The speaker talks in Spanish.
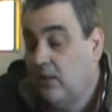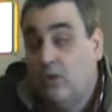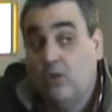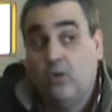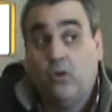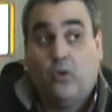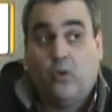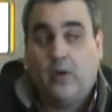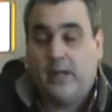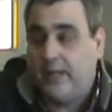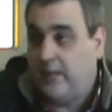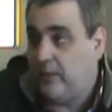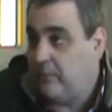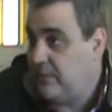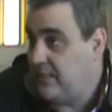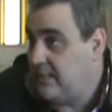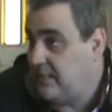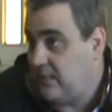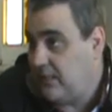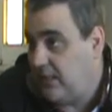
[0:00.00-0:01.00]
o a
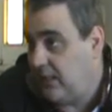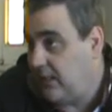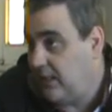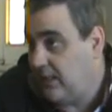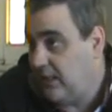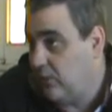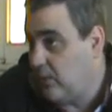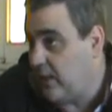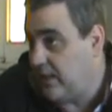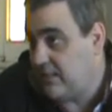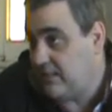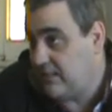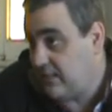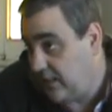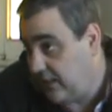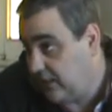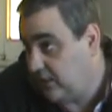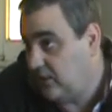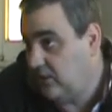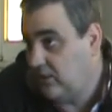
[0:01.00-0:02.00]
herbicidas o a
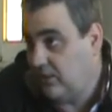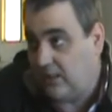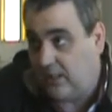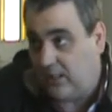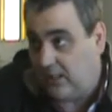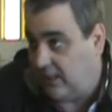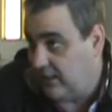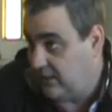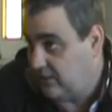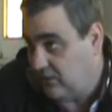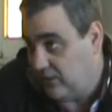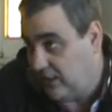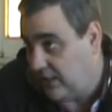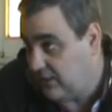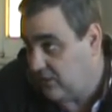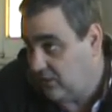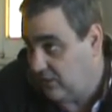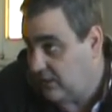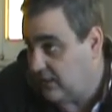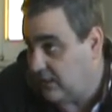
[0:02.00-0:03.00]
insectos en el caso de
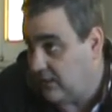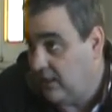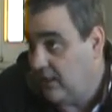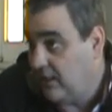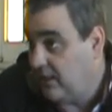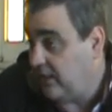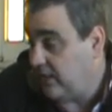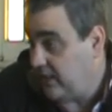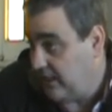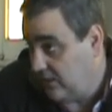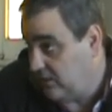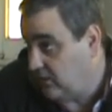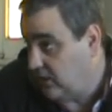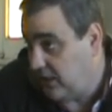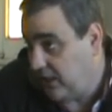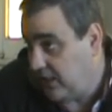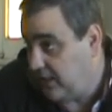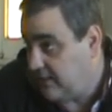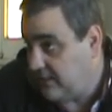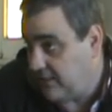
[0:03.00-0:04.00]
la soja. Y esos
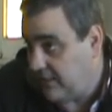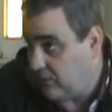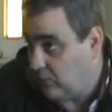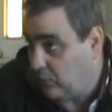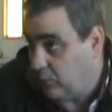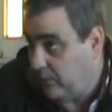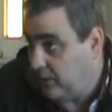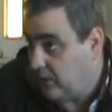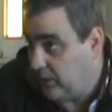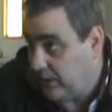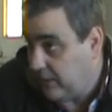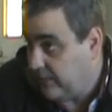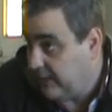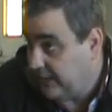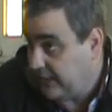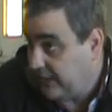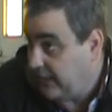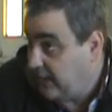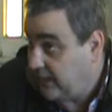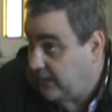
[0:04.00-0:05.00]
genes se obtuvieron de
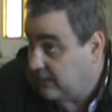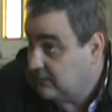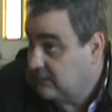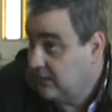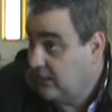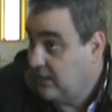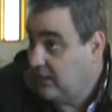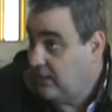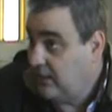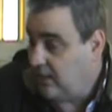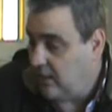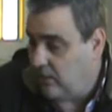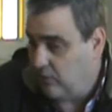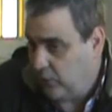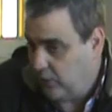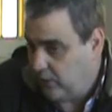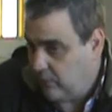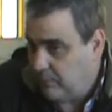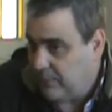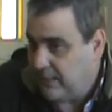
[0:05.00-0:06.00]
bacterias y
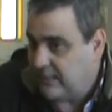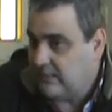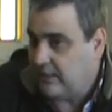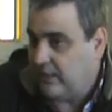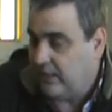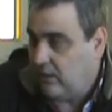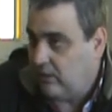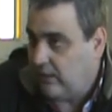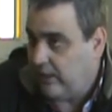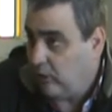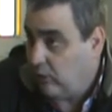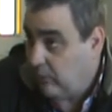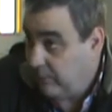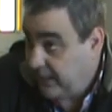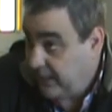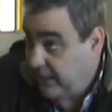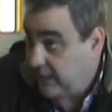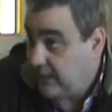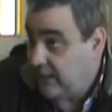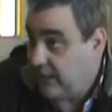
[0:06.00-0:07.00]
fueron pasados a los
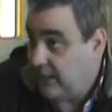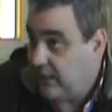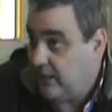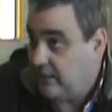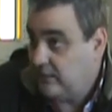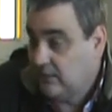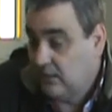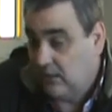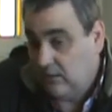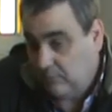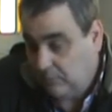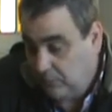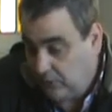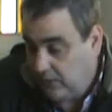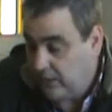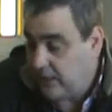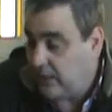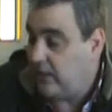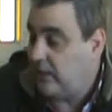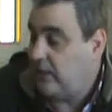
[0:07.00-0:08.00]
vegetales
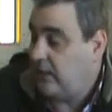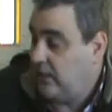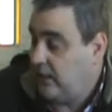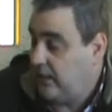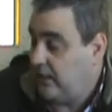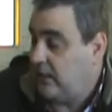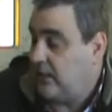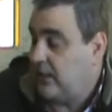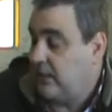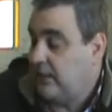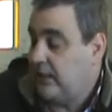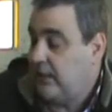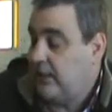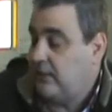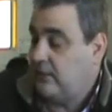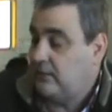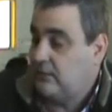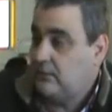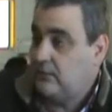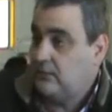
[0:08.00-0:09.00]
por técnicas de
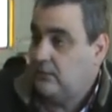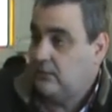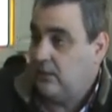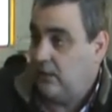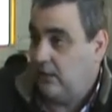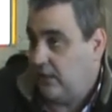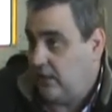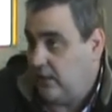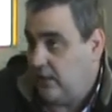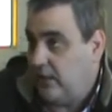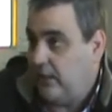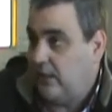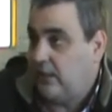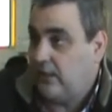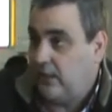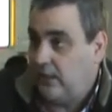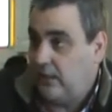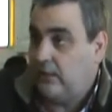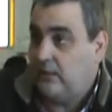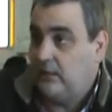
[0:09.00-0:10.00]
transgénesis, ingeniería
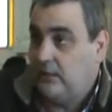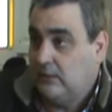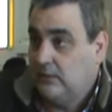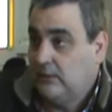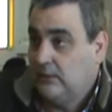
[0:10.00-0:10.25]
genética.